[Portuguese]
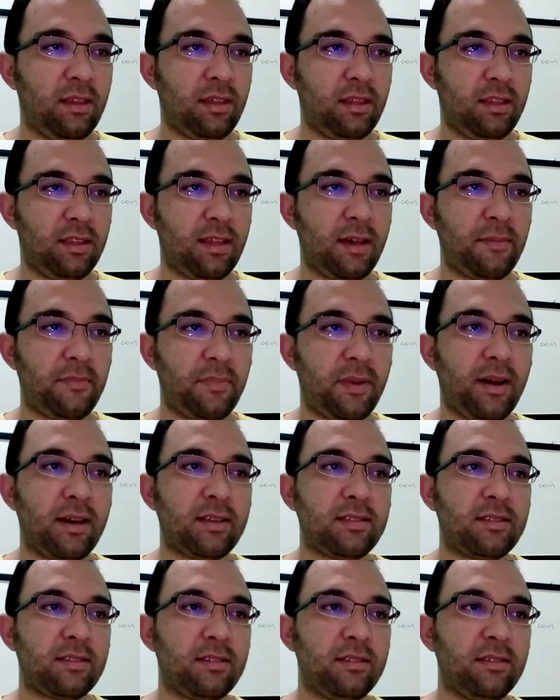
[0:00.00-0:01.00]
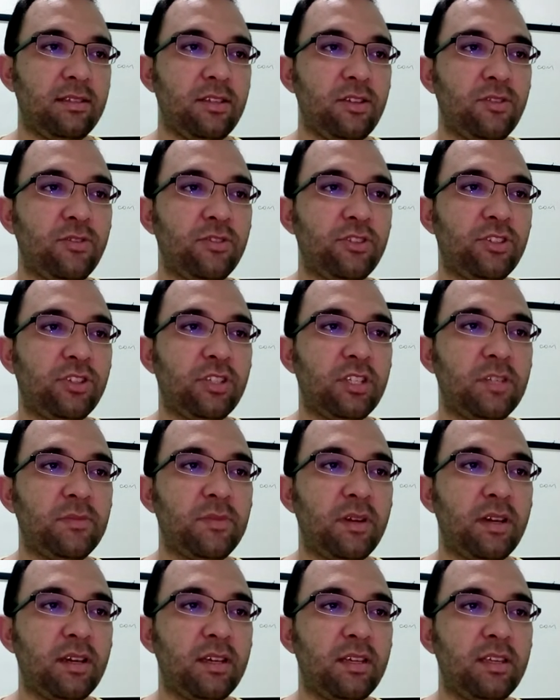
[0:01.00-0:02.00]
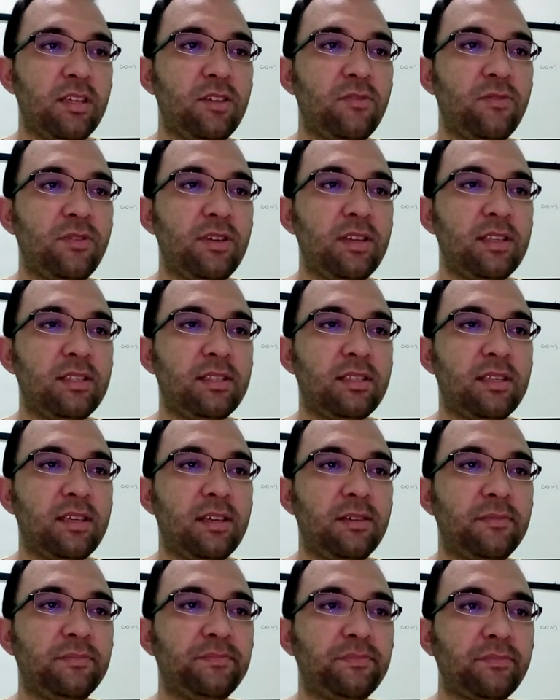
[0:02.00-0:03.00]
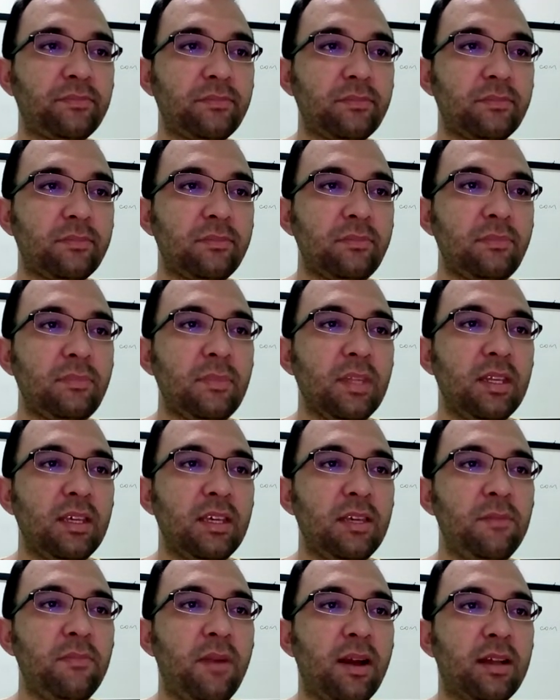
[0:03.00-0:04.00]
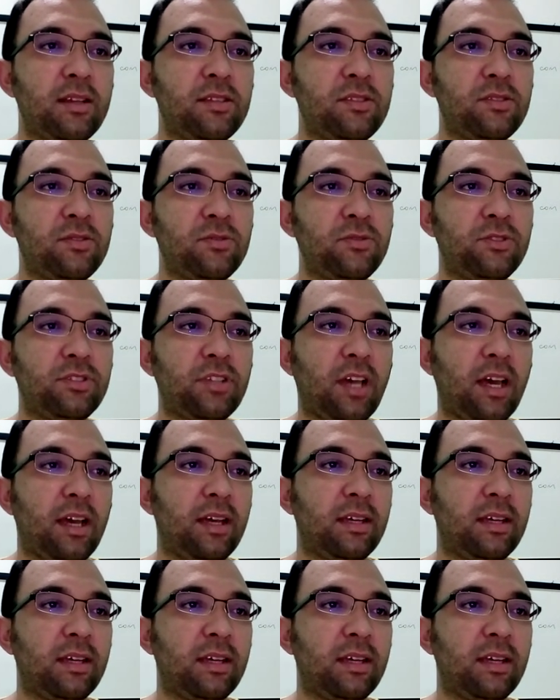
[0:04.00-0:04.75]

da Paz de Hiroshima e conhecer Hibakusha.